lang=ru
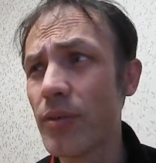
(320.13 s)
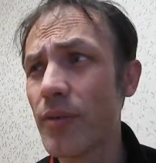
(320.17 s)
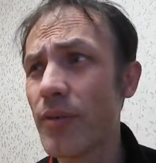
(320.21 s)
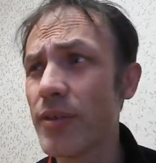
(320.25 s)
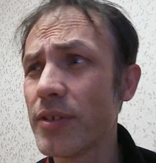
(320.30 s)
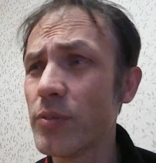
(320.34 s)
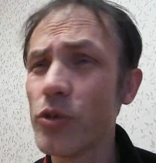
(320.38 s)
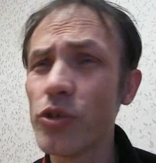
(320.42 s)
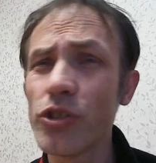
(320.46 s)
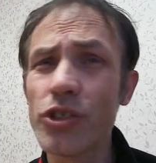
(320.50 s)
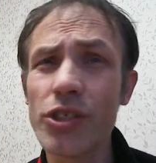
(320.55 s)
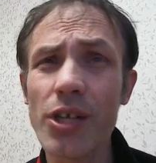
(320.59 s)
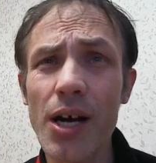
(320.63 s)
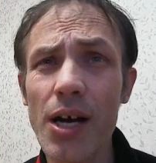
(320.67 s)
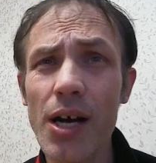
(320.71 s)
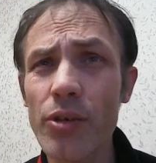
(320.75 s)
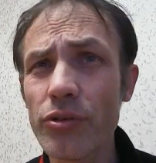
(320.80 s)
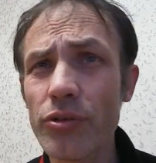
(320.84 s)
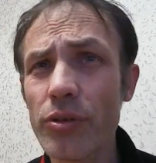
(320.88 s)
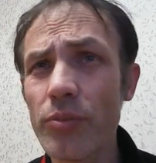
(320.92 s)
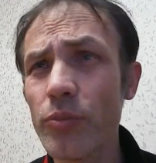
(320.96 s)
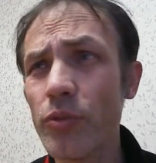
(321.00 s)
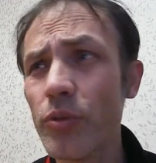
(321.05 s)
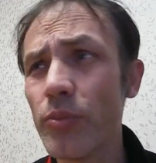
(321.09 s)
Возможно,
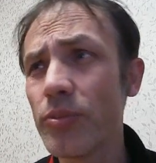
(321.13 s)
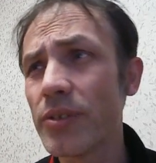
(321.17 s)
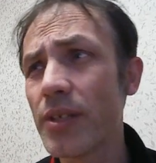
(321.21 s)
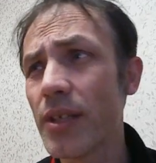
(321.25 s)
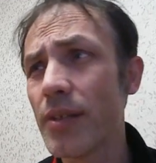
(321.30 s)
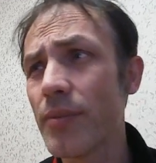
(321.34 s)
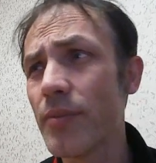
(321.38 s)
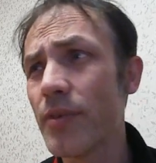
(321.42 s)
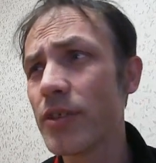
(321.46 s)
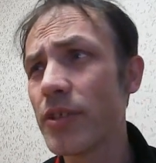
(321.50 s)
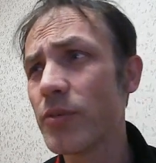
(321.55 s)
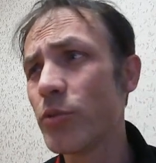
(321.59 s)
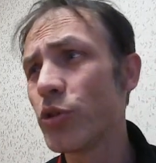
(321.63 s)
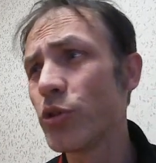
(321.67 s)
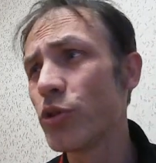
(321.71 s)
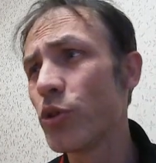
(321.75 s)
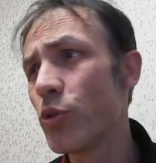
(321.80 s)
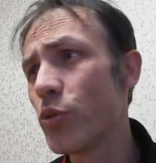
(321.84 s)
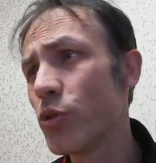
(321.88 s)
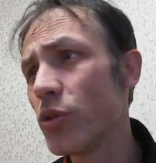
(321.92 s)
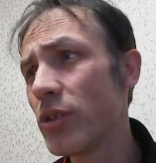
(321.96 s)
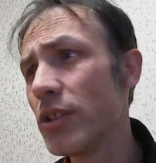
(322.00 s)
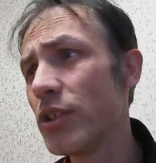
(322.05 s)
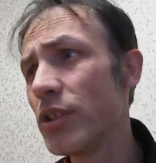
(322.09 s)
ауты будем ставить, возможно,
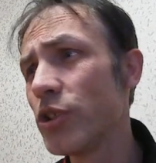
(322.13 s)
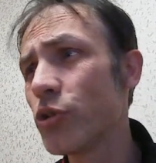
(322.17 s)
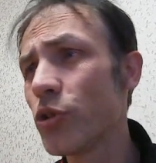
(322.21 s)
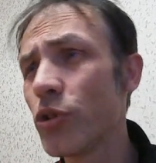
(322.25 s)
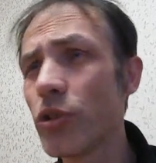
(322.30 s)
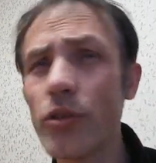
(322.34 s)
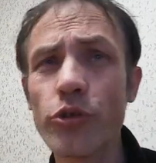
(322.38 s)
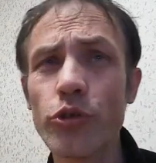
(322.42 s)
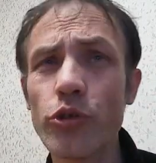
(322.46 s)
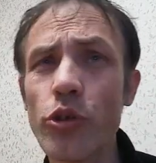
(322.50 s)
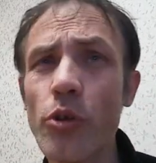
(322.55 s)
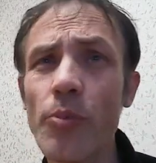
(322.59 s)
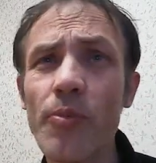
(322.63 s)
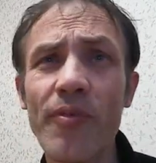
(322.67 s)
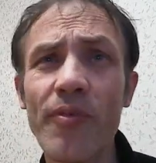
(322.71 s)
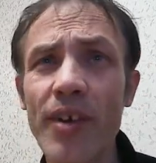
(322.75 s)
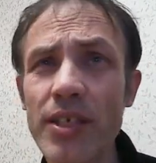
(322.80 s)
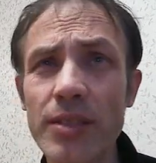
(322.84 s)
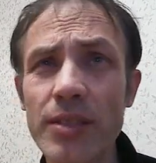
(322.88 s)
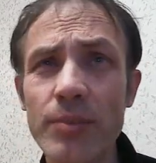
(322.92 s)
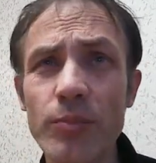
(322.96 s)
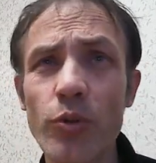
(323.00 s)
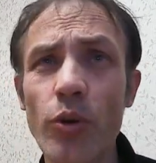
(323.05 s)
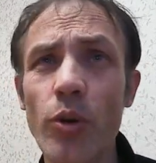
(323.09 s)
углы, что-то шоп
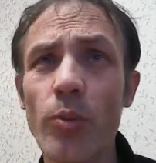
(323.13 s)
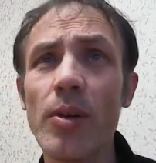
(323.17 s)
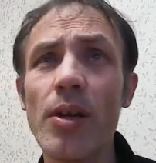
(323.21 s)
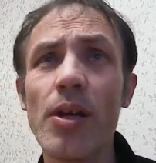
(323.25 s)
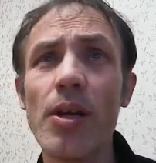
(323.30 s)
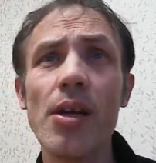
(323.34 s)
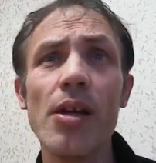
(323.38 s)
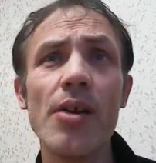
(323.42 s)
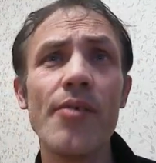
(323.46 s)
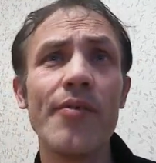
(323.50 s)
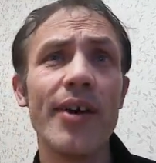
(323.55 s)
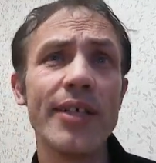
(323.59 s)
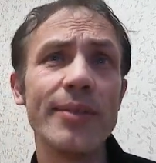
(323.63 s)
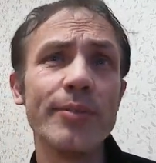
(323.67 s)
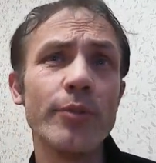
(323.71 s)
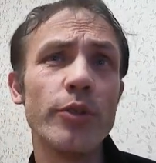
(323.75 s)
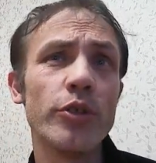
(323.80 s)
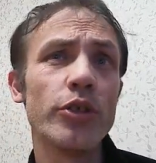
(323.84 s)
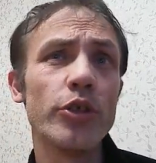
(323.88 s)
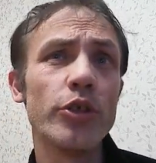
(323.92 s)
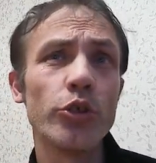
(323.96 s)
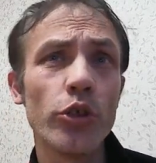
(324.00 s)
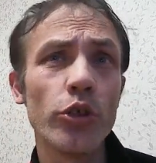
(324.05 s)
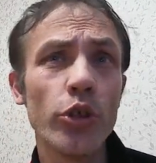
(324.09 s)
возьмем.
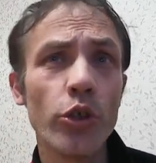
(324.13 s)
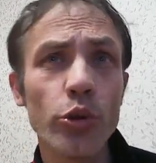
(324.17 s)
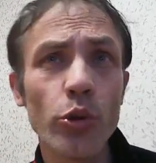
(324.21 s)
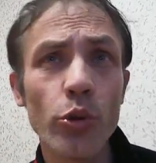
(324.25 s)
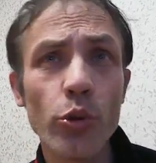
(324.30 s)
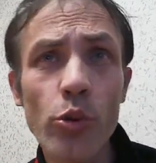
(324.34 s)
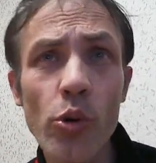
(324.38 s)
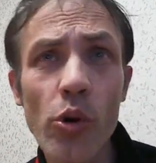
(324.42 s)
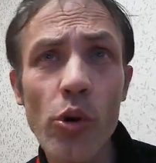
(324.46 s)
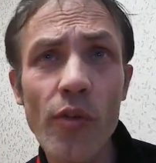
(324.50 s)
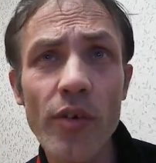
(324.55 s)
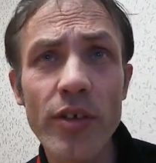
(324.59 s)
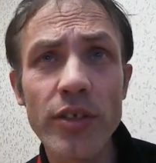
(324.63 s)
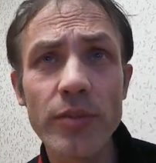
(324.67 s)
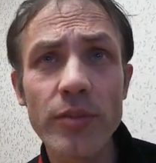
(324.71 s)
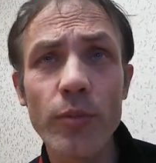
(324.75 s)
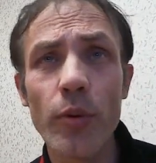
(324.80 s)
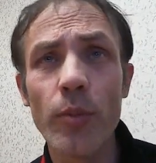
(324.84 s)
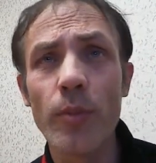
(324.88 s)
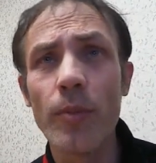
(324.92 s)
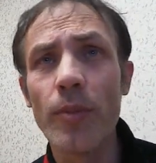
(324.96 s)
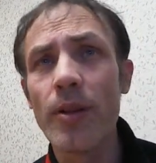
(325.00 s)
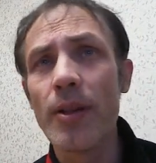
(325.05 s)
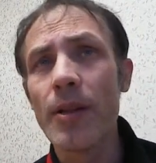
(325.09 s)
Возможно, что-то другое
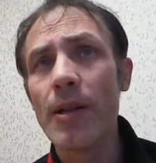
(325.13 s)
возьмем.